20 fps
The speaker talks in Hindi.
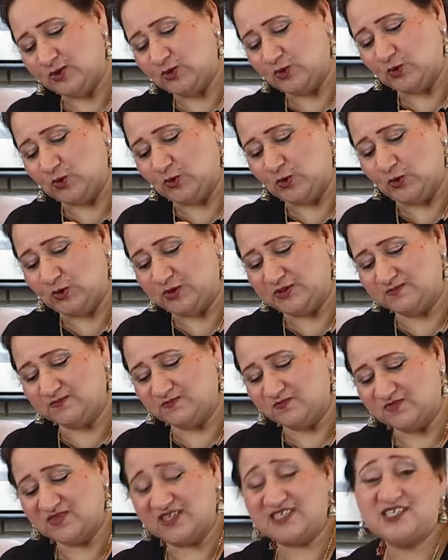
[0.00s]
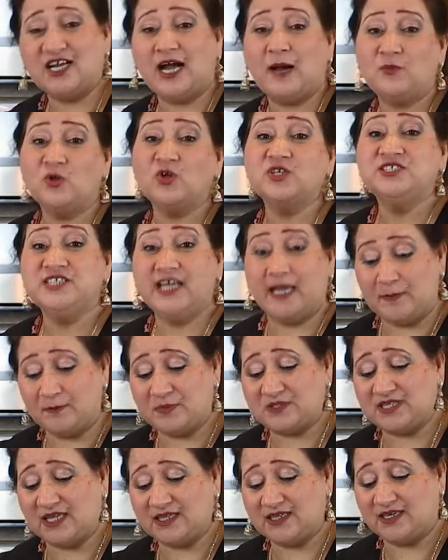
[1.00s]
तो जैसे हम लोग जैम
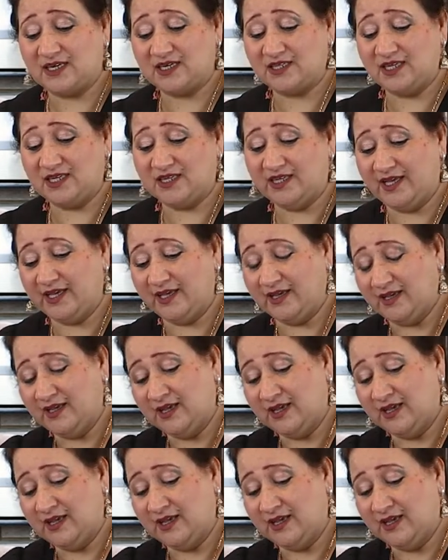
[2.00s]
पसंद करते थे